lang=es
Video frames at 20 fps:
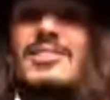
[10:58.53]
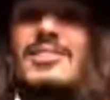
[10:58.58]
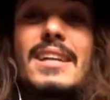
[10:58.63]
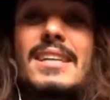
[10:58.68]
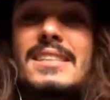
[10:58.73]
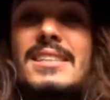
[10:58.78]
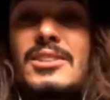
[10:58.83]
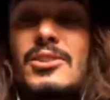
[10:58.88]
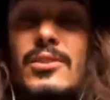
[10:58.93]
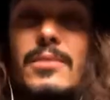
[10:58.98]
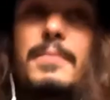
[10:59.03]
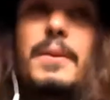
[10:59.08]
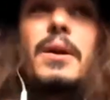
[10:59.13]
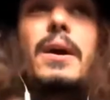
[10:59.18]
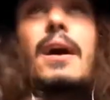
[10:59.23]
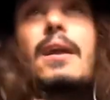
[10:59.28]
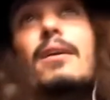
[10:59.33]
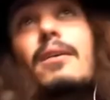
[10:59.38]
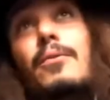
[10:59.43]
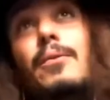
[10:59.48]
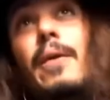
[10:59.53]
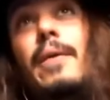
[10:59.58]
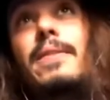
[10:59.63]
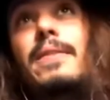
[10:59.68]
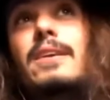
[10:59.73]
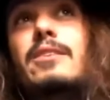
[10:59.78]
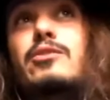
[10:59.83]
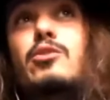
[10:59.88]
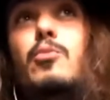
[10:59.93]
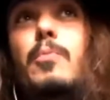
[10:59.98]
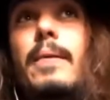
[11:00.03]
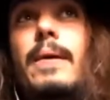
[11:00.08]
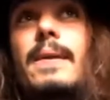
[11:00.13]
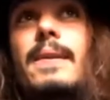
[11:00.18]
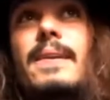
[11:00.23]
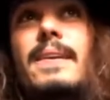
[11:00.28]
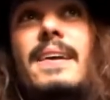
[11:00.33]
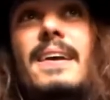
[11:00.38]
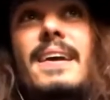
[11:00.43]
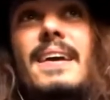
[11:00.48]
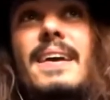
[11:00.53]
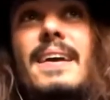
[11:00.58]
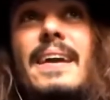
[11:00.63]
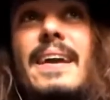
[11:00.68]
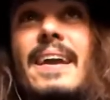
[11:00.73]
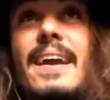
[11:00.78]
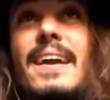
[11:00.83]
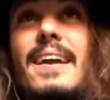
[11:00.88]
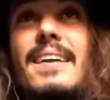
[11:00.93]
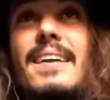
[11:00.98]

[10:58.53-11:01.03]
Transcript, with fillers: las discos... Pero claro, obviamente es súper... Eh,